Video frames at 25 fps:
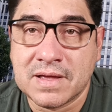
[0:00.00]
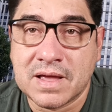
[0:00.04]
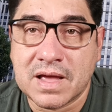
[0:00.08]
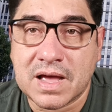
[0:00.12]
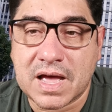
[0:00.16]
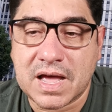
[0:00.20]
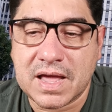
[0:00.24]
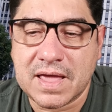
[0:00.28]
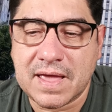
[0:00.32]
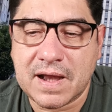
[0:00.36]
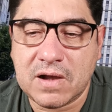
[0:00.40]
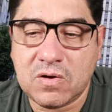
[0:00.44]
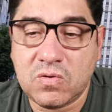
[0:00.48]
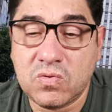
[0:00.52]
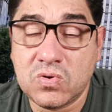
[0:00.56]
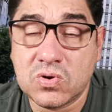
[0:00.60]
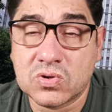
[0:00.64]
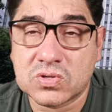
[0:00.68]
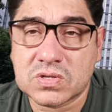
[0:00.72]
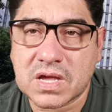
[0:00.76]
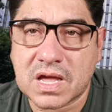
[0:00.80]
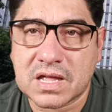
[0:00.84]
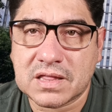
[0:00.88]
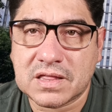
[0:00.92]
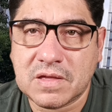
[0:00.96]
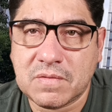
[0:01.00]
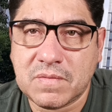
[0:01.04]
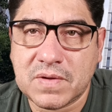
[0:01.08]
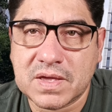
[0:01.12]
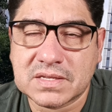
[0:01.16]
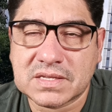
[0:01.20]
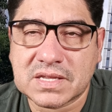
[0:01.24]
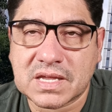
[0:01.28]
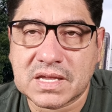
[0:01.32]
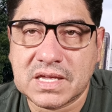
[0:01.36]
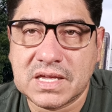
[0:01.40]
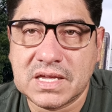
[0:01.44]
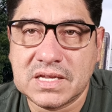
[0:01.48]
Hay algunos
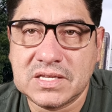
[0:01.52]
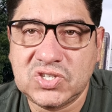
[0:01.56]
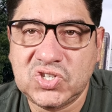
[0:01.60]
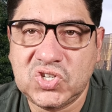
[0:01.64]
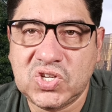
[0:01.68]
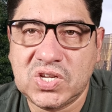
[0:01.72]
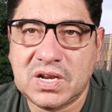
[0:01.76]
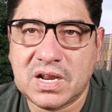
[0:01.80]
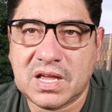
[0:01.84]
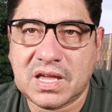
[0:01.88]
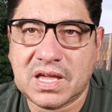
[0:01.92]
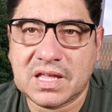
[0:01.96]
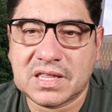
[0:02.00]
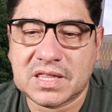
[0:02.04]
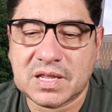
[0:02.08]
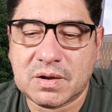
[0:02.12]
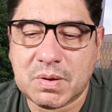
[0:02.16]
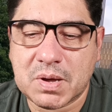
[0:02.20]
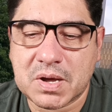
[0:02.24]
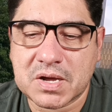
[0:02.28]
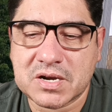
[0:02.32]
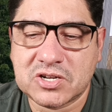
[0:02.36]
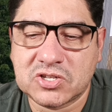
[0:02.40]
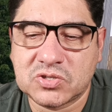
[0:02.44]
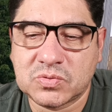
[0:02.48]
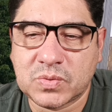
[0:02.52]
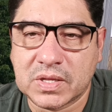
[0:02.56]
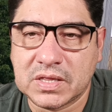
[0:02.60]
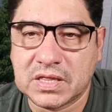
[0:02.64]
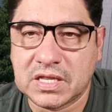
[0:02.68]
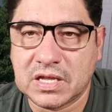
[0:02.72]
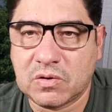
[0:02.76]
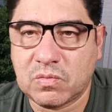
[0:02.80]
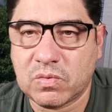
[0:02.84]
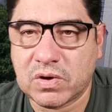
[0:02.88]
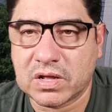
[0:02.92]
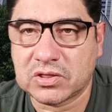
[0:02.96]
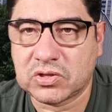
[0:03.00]
KTBs aquí en China que trabajan las
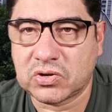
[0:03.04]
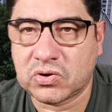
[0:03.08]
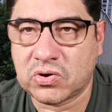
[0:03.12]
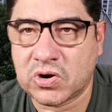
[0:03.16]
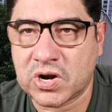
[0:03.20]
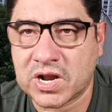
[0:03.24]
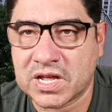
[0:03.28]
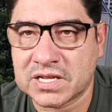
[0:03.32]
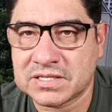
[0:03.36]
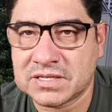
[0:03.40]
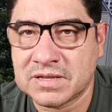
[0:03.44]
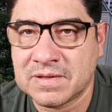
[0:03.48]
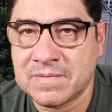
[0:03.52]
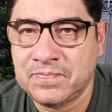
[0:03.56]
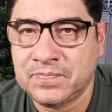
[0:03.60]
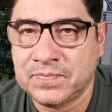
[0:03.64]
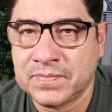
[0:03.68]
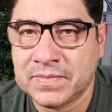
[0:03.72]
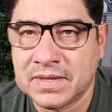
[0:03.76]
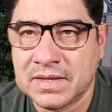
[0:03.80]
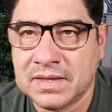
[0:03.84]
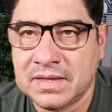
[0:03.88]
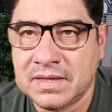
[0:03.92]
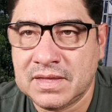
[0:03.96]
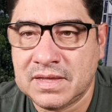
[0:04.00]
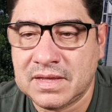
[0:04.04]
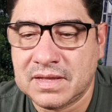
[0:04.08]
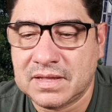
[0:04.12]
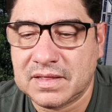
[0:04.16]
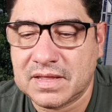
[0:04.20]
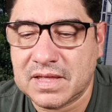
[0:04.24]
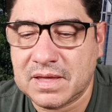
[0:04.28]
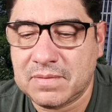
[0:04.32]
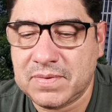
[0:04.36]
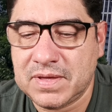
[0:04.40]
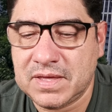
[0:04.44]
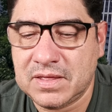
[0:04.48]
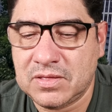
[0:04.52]
24 horas
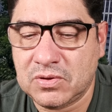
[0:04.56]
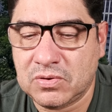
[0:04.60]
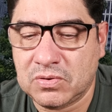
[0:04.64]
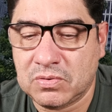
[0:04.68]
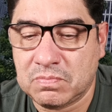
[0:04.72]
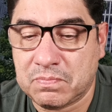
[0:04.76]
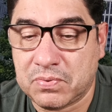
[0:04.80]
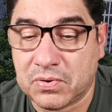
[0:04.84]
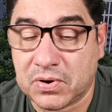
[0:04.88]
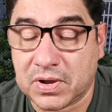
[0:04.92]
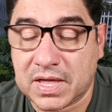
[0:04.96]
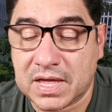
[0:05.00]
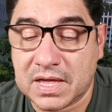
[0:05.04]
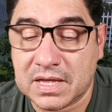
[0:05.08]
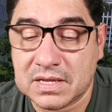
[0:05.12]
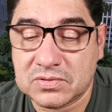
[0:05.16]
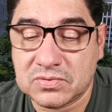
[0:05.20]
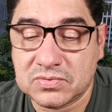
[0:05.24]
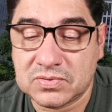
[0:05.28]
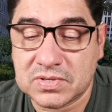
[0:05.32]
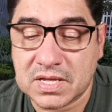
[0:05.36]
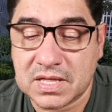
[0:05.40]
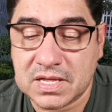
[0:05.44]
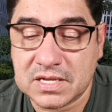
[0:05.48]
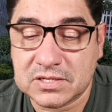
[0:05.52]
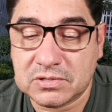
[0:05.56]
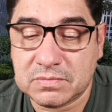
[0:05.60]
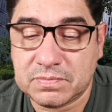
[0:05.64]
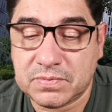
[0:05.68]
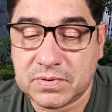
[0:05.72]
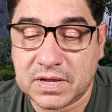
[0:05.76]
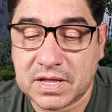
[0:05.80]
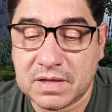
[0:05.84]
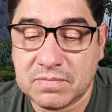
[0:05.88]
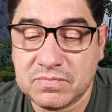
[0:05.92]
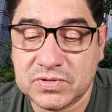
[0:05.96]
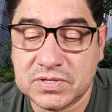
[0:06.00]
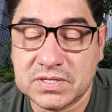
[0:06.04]
debido. ¿Por qué sucede esto?
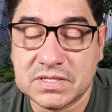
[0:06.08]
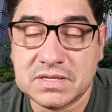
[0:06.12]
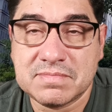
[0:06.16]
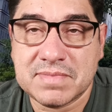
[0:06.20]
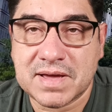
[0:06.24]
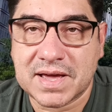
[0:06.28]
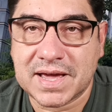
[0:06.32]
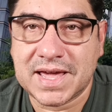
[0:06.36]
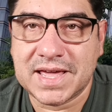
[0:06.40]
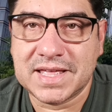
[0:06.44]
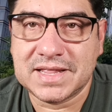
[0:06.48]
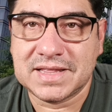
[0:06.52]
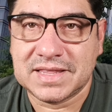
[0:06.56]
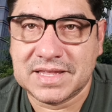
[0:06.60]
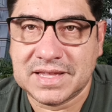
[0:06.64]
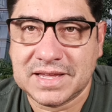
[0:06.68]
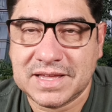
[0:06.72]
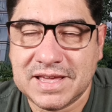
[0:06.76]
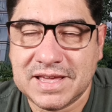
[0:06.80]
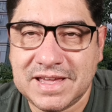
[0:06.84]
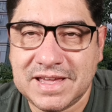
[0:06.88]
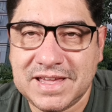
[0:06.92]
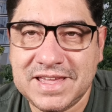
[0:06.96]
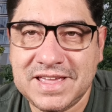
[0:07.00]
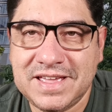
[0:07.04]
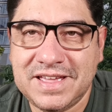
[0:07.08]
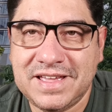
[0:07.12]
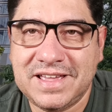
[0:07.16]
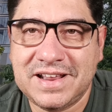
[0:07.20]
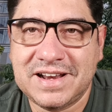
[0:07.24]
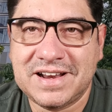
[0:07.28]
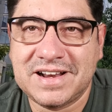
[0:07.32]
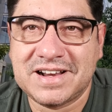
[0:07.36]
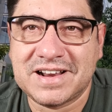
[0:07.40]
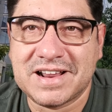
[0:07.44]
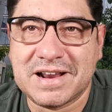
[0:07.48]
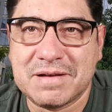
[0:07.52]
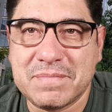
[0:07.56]
Porque hay muchísima gente y
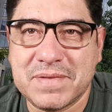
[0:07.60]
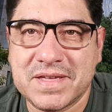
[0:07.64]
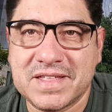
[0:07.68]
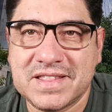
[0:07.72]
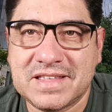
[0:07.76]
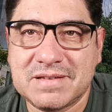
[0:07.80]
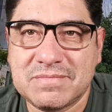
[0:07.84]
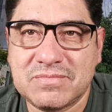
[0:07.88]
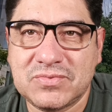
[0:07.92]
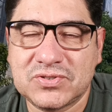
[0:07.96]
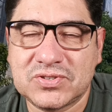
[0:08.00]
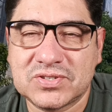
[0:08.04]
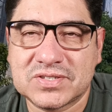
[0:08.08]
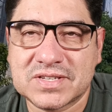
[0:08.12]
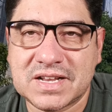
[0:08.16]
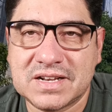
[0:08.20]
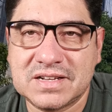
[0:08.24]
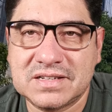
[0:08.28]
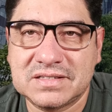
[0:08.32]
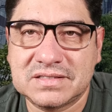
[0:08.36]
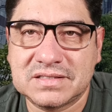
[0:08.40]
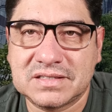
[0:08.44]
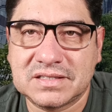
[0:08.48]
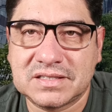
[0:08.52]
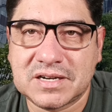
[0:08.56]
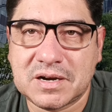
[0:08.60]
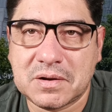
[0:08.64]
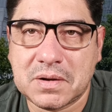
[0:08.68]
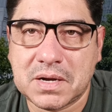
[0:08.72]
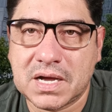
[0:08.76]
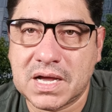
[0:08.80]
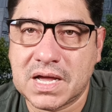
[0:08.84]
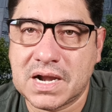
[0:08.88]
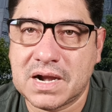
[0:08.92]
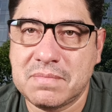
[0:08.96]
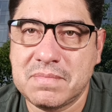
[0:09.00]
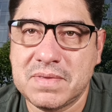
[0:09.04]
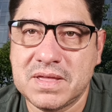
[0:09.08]
realmente muchos salen de
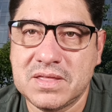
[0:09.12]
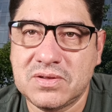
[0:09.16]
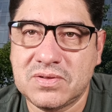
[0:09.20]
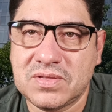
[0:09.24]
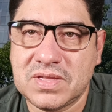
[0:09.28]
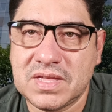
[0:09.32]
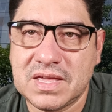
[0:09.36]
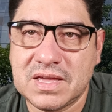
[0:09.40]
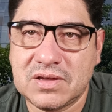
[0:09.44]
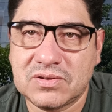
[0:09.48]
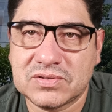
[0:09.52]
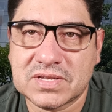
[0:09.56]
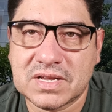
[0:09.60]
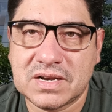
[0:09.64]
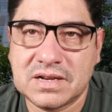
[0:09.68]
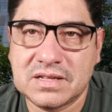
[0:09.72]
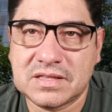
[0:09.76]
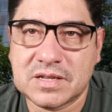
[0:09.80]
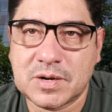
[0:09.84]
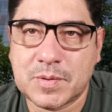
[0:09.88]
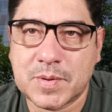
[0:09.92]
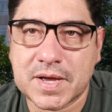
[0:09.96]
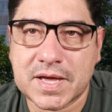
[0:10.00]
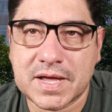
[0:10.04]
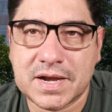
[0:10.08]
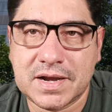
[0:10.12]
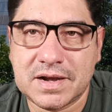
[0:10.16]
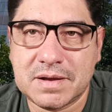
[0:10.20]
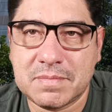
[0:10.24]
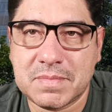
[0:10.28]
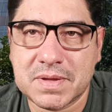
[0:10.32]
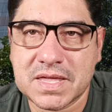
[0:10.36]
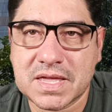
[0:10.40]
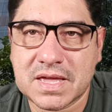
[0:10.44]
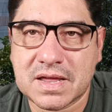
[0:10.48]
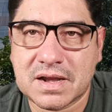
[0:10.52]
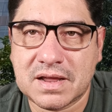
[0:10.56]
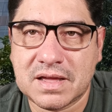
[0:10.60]
trabajar a mediodía o salen de trabajar en la
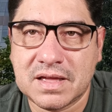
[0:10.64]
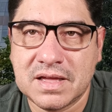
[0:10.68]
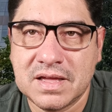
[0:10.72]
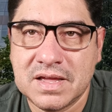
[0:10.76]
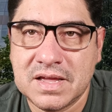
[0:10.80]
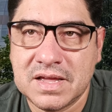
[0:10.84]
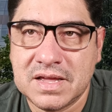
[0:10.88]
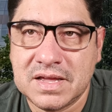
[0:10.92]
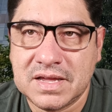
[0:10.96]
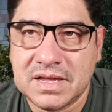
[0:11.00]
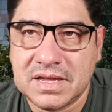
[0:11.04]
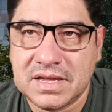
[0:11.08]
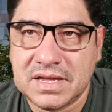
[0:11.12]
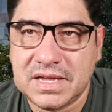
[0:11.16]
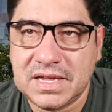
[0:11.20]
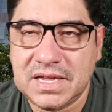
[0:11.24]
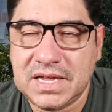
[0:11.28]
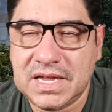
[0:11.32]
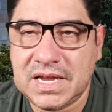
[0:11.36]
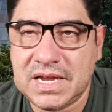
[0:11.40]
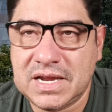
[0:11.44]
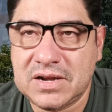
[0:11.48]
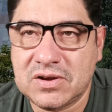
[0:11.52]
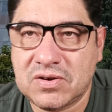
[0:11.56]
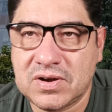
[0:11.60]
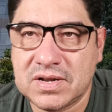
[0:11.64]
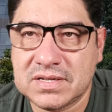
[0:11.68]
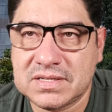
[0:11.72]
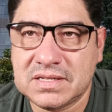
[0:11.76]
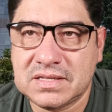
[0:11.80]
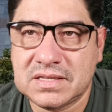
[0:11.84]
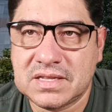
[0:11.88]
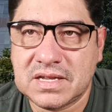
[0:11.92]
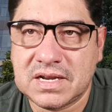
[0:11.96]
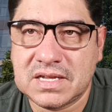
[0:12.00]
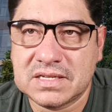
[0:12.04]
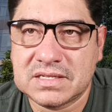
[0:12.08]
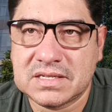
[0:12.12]
mañana y no les
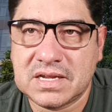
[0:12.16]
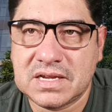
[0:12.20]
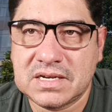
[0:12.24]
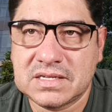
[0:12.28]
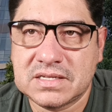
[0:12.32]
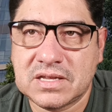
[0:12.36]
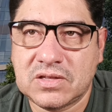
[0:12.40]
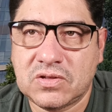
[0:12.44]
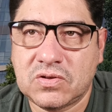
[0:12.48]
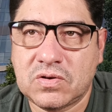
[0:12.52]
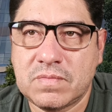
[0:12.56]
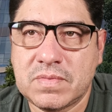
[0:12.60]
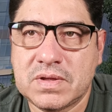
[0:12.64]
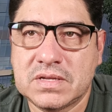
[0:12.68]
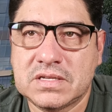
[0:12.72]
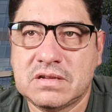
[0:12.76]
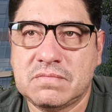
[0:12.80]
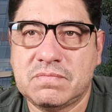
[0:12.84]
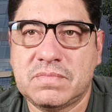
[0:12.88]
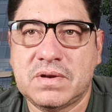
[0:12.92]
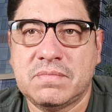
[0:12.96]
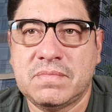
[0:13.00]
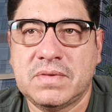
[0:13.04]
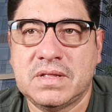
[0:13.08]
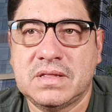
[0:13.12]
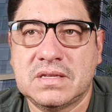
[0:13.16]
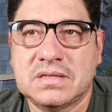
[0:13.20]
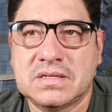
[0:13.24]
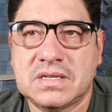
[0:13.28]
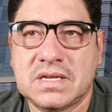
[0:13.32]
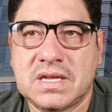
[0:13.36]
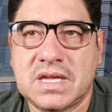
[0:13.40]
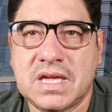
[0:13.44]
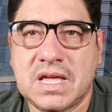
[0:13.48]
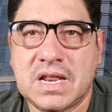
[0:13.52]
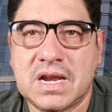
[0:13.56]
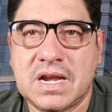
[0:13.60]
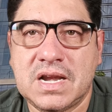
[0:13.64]
interesa irse a dormir. Simplemente se
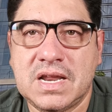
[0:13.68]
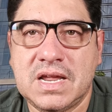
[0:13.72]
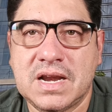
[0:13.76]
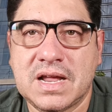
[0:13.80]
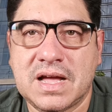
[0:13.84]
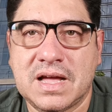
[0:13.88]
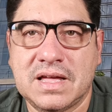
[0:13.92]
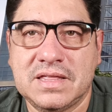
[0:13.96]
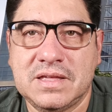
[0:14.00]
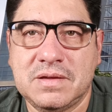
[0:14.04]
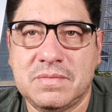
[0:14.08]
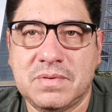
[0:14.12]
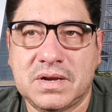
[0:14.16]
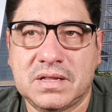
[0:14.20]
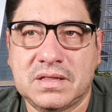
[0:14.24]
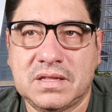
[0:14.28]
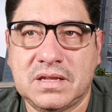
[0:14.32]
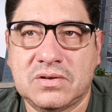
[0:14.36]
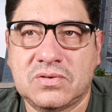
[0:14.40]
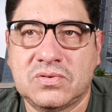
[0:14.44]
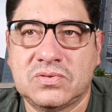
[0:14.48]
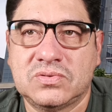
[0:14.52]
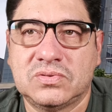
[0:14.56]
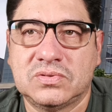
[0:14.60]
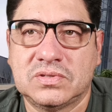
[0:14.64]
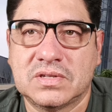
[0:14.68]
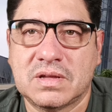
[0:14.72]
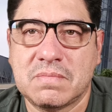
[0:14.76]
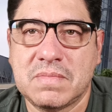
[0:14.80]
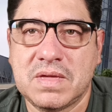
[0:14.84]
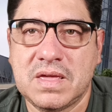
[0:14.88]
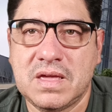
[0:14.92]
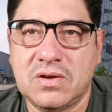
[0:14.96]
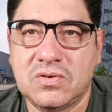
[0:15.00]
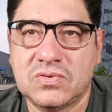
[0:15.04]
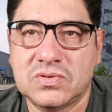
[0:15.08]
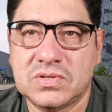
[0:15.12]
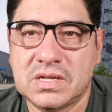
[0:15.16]
quieren ir a divertir con sus
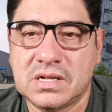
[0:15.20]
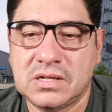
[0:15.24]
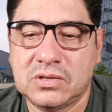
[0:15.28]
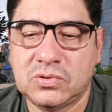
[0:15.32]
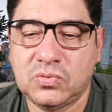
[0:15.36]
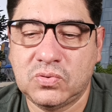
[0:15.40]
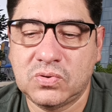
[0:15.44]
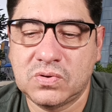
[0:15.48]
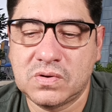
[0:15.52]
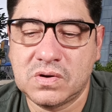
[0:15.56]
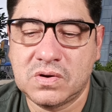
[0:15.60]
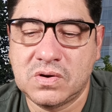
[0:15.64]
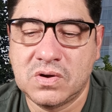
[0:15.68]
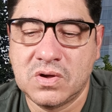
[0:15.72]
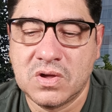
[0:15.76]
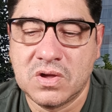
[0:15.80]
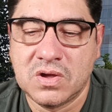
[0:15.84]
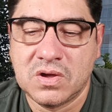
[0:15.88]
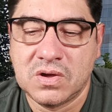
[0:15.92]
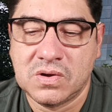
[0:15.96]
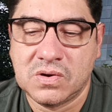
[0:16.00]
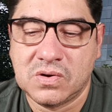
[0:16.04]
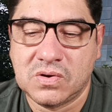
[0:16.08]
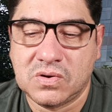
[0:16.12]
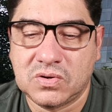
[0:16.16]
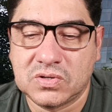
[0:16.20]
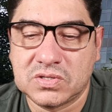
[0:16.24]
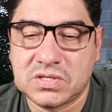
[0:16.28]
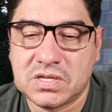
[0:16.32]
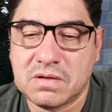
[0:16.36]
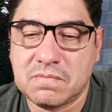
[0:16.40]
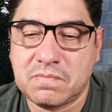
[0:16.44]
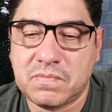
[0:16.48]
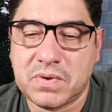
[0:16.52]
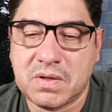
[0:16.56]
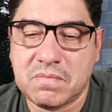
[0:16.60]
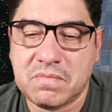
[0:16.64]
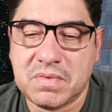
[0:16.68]
amigos del turno o
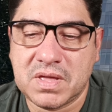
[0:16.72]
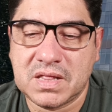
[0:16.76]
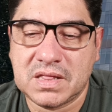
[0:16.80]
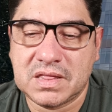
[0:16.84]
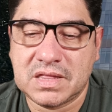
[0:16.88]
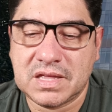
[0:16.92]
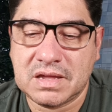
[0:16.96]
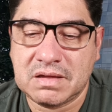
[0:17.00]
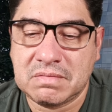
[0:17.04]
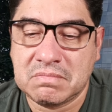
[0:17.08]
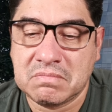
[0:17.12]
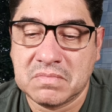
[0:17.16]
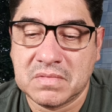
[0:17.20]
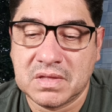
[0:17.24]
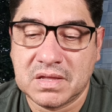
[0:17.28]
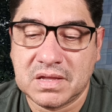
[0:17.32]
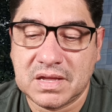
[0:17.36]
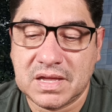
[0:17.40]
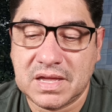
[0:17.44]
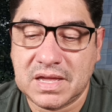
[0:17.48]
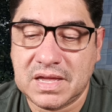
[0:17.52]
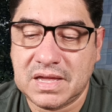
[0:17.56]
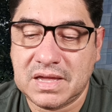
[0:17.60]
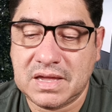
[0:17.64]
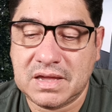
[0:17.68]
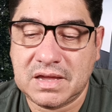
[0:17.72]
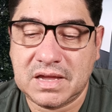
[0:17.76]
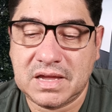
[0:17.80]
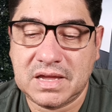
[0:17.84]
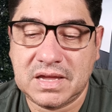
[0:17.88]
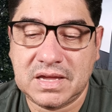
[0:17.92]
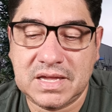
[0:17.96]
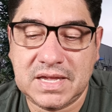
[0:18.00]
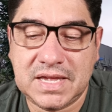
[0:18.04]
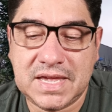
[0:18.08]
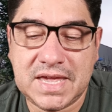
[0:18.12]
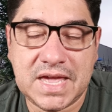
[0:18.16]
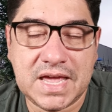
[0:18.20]
simplemente eh,
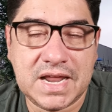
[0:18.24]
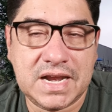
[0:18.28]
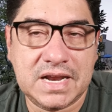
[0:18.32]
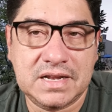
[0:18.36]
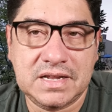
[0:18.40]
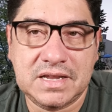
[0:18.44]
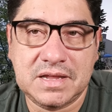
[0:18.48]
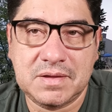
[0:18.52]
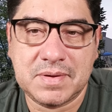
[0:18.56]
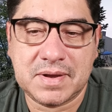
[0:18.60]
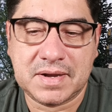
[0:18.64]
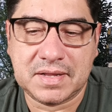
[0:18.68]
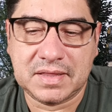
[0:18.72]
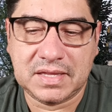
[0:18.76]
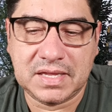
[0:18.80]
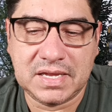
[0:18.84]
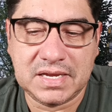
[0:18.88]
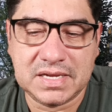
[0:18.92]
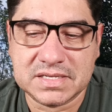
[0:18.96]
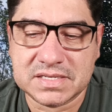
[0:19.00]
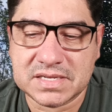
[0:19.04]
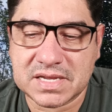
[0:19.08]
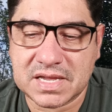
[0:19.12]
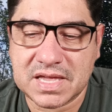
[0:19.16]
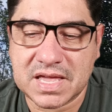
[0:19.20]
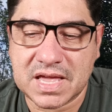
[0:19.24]
quieren divertirse.